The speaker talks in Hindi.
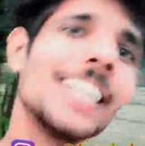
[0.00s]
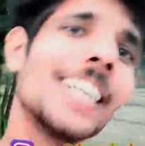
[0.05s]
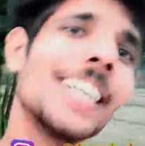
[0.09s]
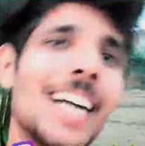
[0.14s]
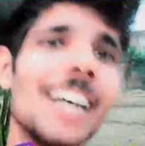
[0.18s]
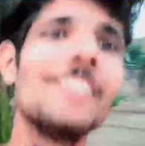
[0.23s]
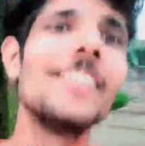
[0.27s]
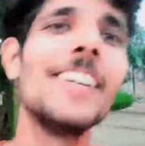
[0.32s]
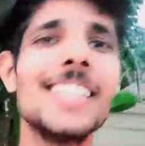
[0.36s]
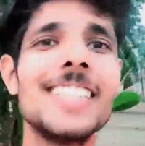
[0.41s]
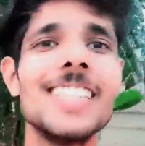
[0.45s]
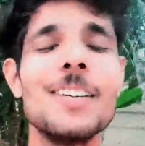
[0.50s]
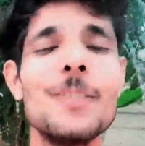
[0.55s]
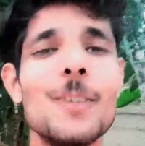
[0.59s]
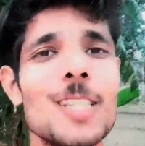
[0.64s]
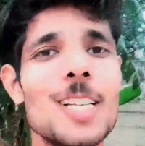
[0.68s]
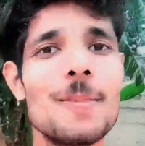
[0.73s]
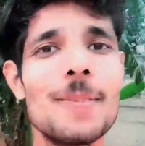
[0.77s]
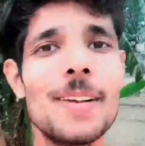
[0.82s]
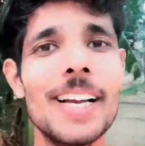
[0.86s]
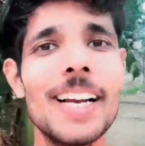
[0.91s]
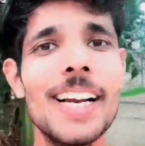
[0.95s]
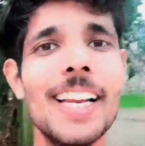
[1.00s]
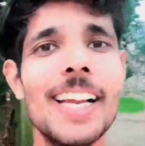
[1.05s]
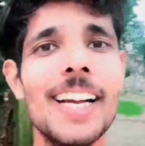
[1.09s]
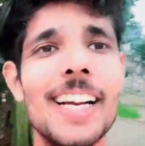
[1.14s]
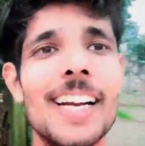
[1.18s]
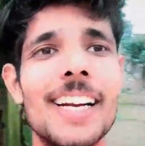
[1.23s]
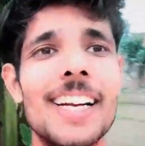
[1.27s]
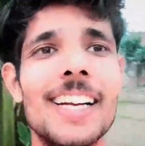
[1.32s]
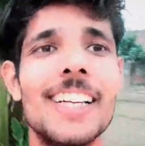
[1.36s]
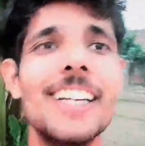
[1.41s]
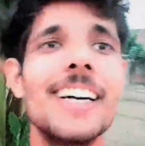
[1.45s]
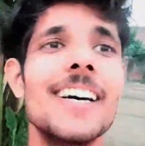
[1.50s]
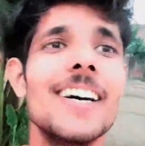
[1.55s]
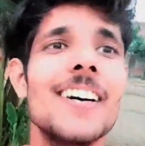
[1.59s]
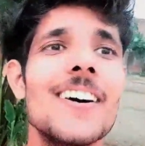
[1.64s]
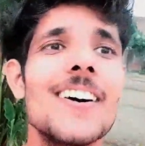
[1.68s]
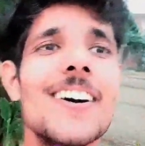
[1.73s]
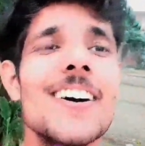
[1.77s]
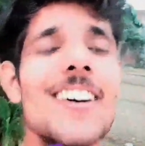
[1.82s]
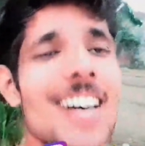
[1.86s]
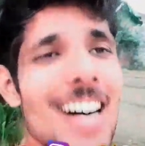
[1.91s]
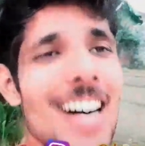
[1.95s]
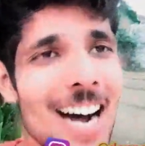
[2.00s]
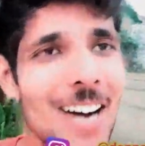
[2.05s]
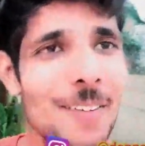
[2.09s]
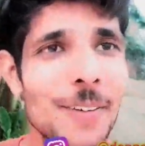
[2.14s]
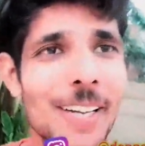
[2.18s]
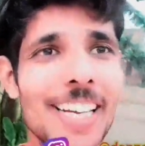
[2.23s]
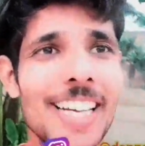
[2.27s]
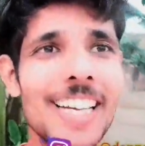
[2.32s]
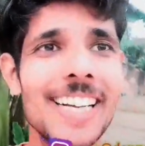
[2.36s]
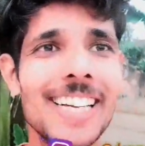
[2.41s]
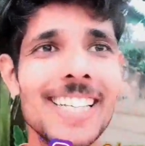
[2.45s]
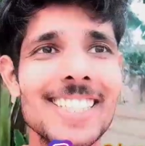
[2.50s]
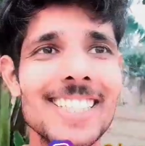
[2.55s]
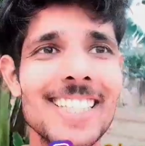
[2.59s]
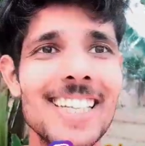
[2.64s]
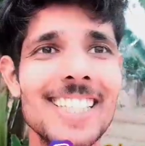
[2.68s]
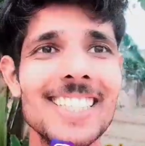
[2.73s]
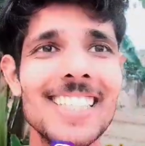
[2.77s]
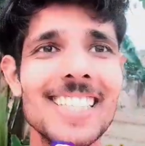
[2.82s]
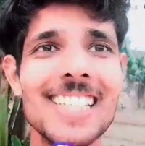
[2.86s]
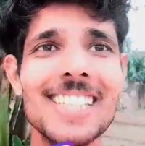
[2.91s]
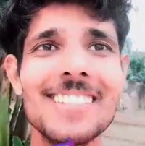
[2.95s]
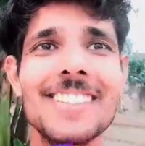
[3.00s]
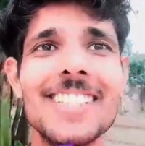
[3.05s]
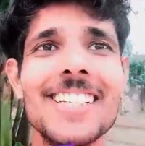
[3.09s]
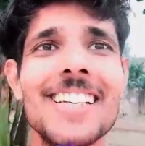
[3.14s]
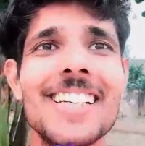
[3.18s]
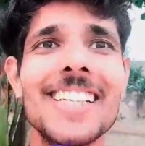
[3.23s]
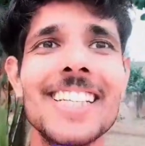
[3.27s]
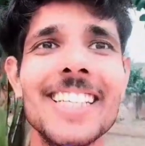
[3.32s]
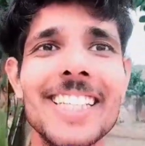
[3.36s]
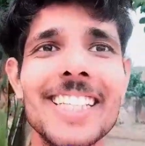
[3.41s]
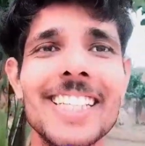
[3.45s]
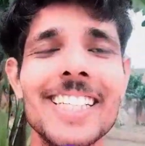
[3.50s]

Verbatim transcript: काफ़ी अच्छा मौसम लग रहा है ना आपके यहाँ कैसा है जल्दी बताइए